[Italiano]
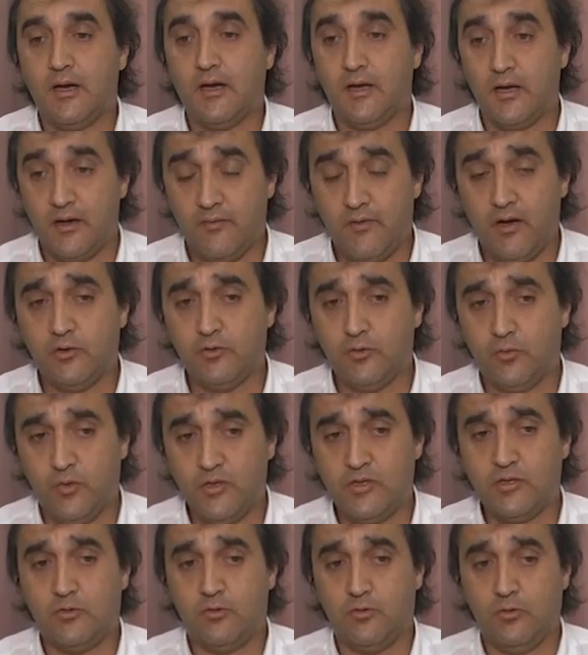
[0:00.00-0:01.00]
aggravato
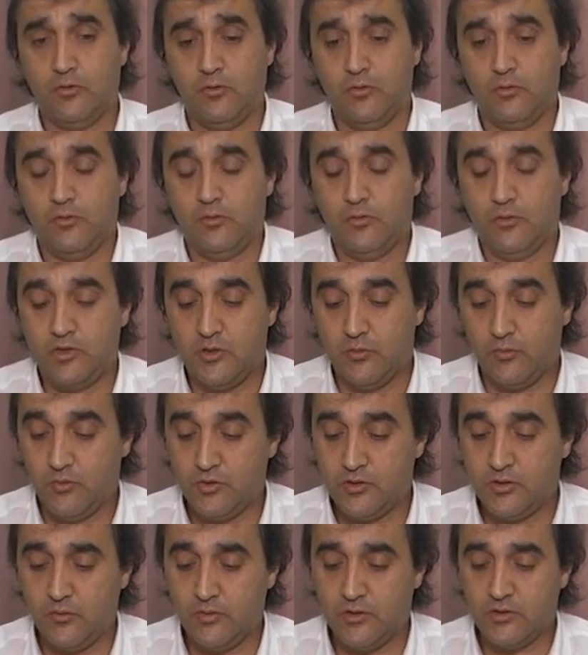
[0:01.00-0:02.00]
questo, diciamo
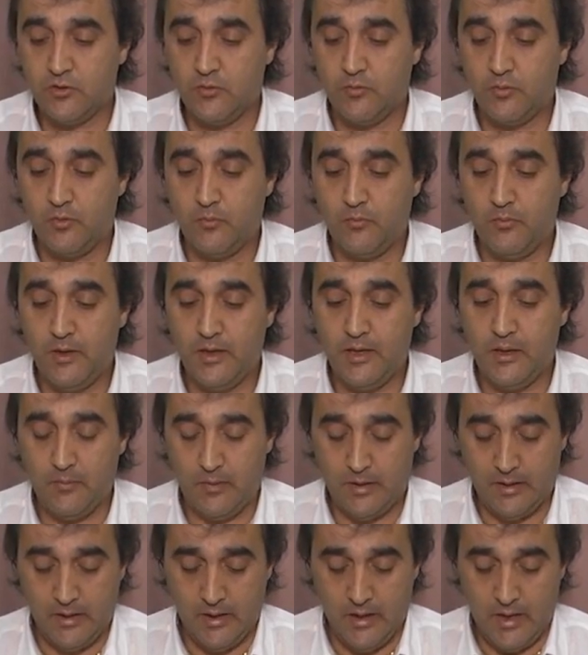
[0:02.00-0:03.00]
così, questo,
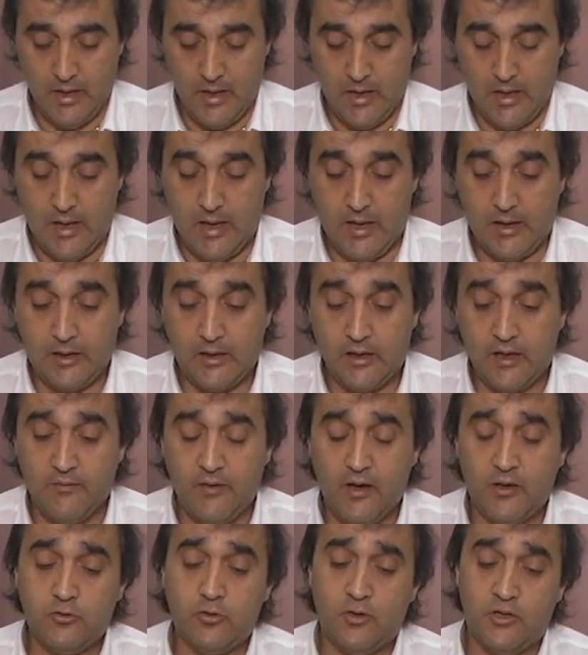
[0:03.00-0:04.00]
problema, ha
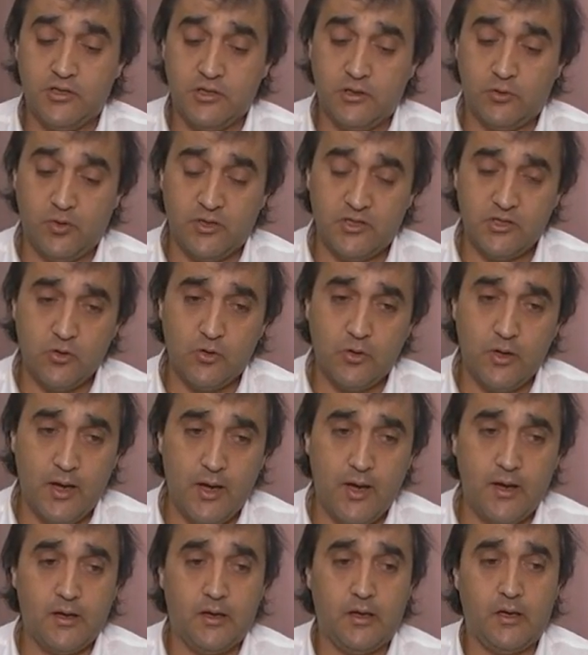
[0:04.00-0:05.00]
aggravato le situazioni
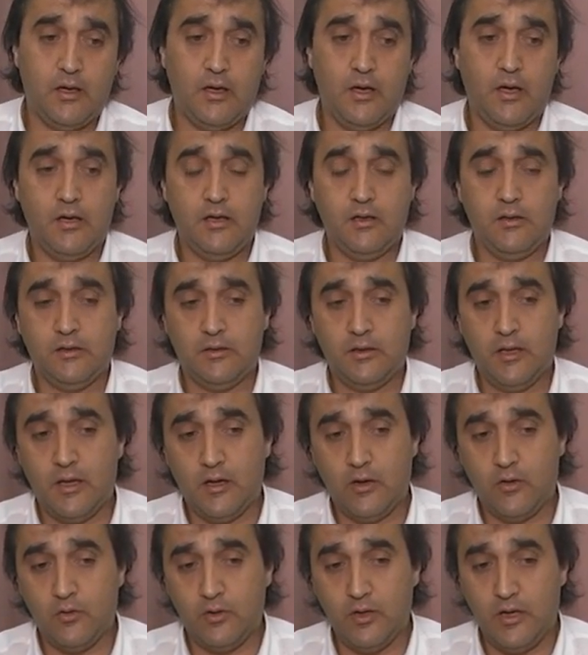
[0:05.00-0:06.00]
anche
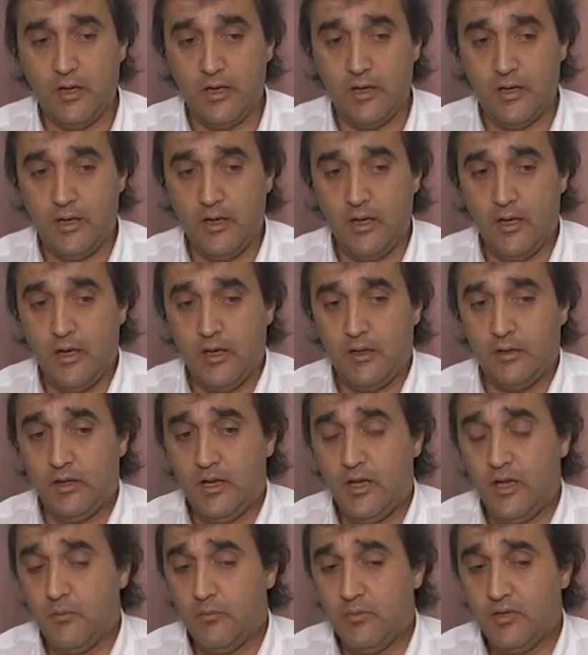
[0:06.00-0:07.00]
all'interno delle,
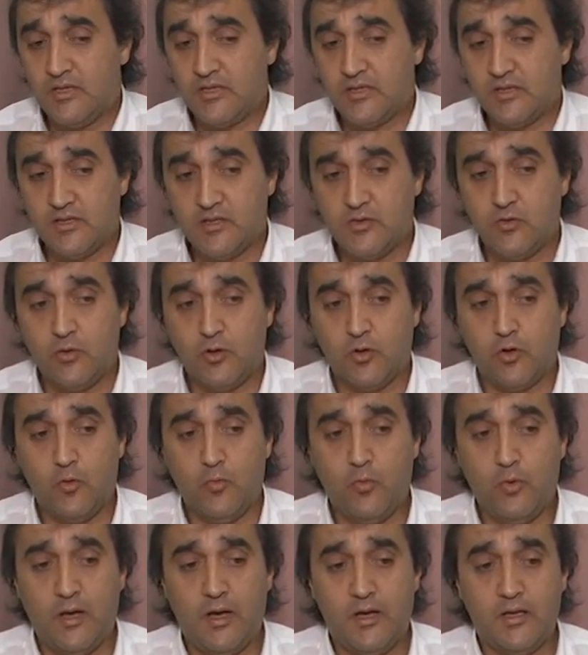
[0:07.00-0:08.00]
delle, amministrazioni
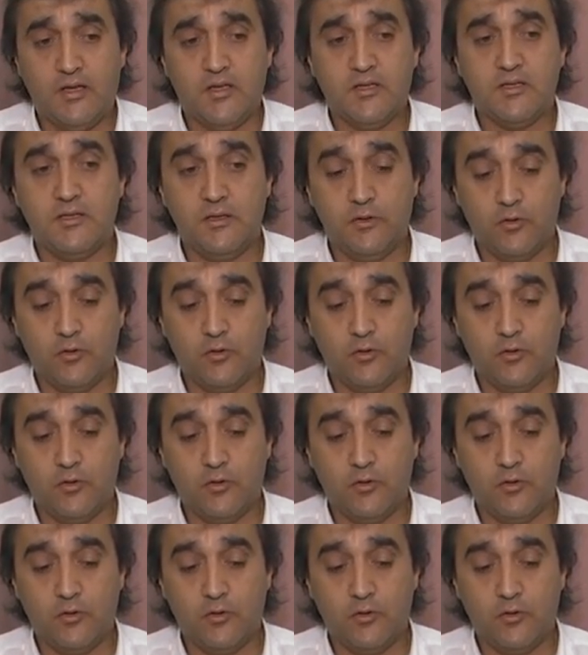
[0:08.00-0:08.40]
comunali che si